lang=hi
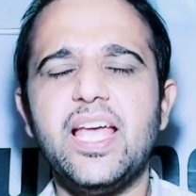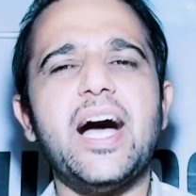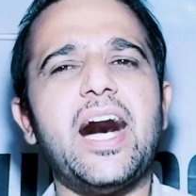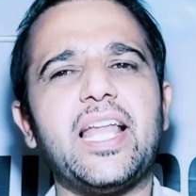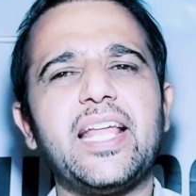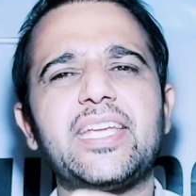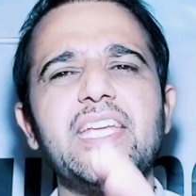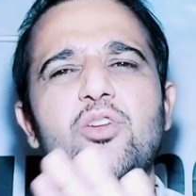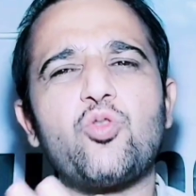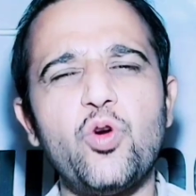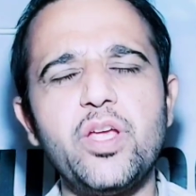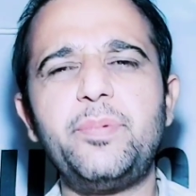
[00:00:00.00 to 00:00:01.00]
हालांकि
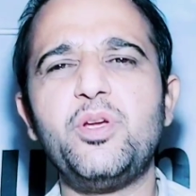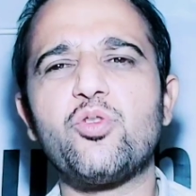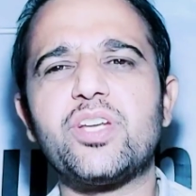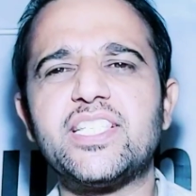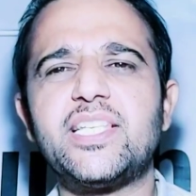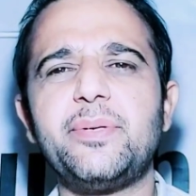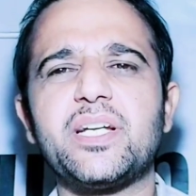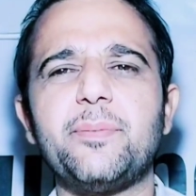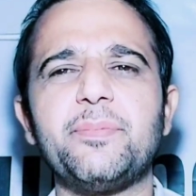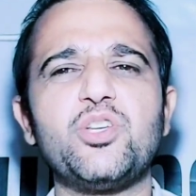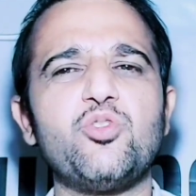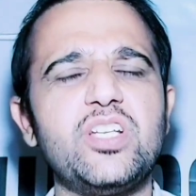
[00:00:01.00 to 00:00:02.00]
कोई भी हो किसी भी
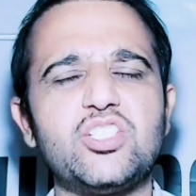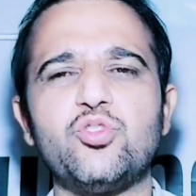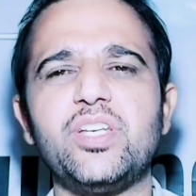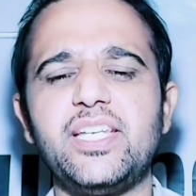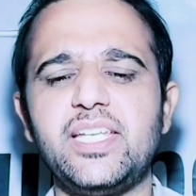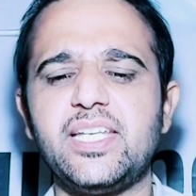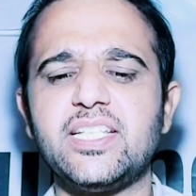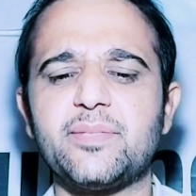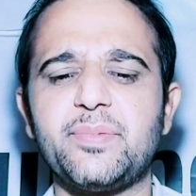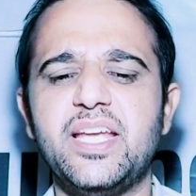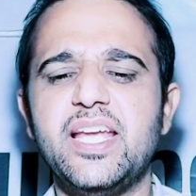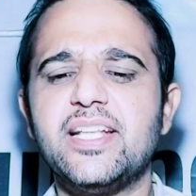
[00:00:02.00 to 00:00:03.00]
कंपनी को ये जरूरी नहीं कि इसमें